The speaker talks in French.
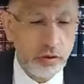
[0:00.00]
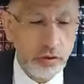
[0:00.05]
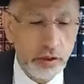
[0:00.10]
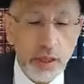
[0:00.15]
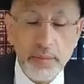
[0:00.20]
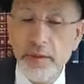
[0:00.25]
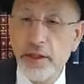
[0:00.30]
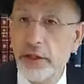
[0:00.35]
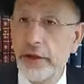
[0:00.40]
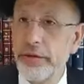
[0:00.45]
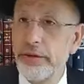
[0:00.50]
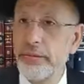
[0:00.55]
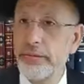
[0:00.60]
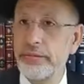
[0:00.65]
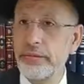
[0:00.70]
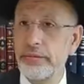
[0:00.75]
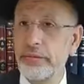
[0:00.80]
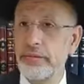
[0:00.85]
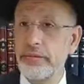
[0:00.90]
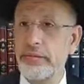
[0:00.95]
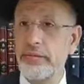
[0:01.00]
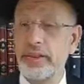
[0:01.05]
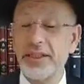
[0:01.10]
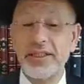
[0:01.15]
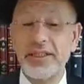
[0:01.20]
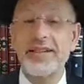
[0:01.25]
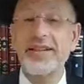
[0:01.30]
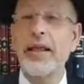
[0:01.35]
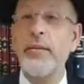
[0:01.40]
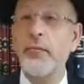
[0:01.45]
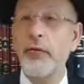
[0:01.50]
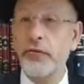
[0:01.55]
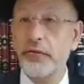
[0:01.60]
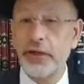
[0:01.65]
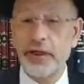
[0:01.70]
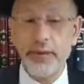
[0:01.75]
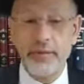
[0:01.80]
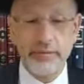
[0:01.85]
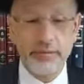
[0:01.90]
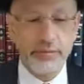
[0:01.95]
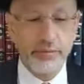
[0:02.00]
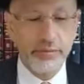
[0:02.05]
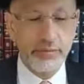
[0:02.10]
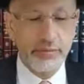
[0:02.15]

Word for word: qui est mignonne, mais qui est tellement vraie,